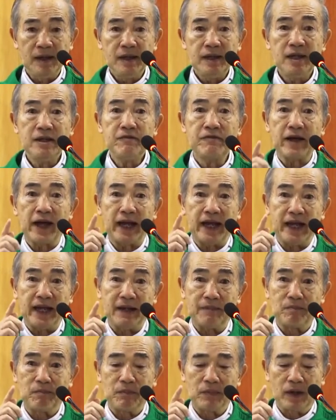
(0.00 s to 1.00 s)
như vậy
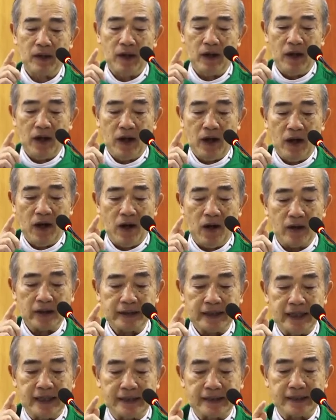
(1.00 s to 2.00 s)
họ
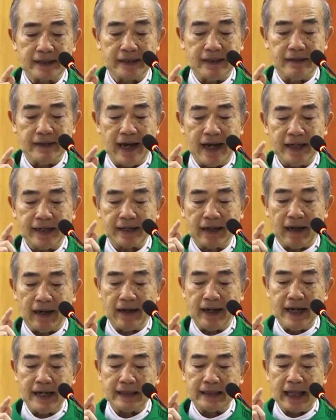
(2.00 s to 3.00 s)
thực sự đã trở
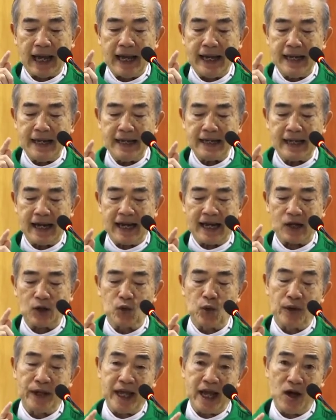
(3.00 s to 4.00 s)
nên thân cận
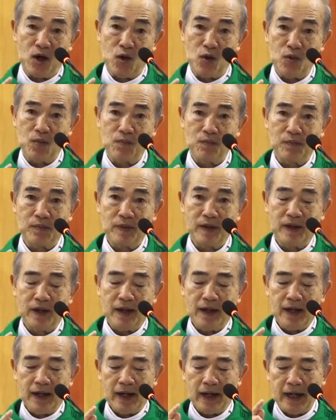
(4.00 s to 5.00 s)
của nhau
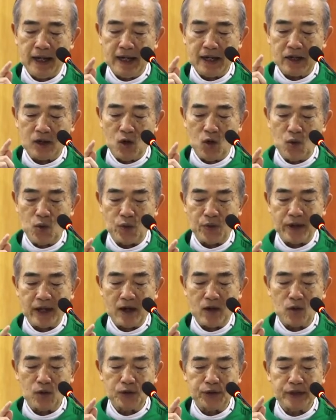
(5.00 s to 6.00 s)
khi cùng
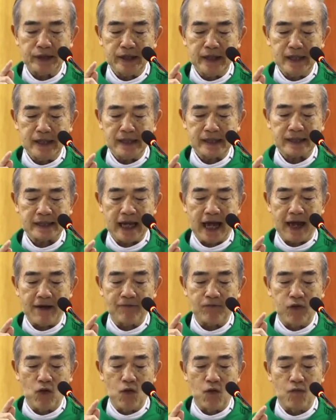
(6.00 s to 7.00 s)
nhau chia sẻ
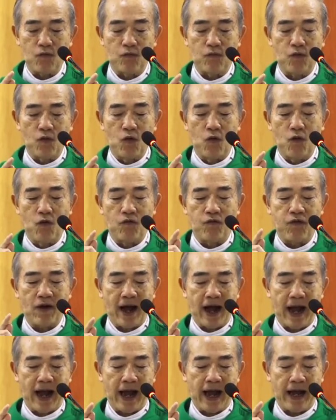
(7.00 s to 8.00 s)
phục vụ
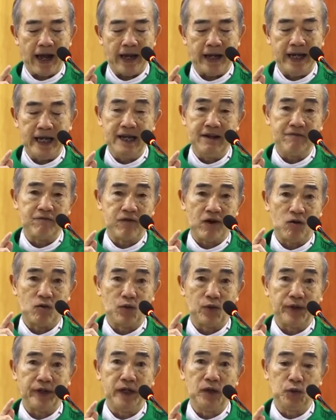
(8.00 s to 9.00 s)
và hy vọng
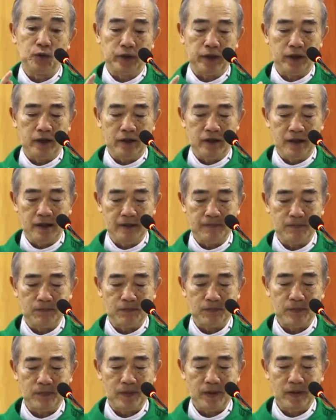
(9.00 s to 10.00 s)
yêu thương
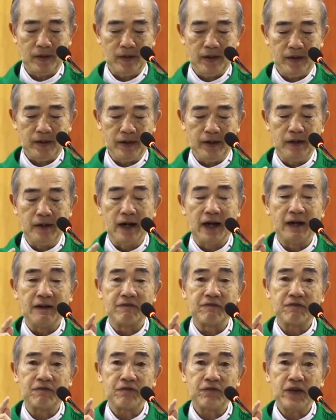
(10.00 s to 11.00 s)
như lời
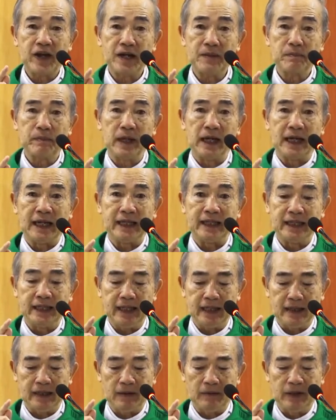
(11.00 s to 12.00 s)
phát biển
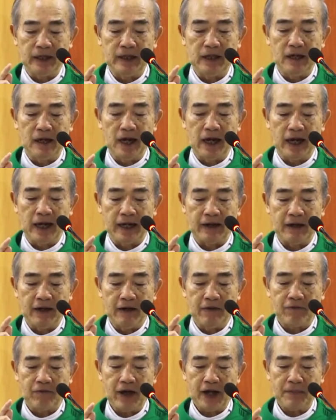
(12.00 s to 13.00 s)
như lời
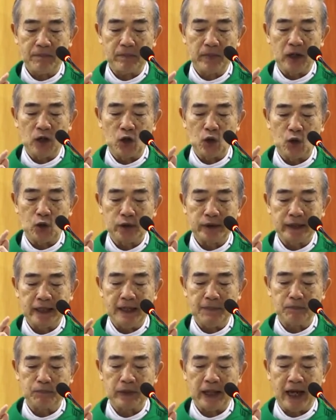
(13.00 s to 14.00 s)
phát biểu
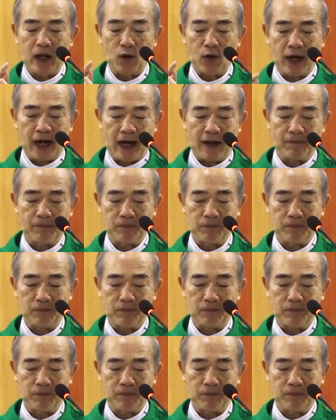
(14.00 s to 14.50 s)
tiếp theo rằng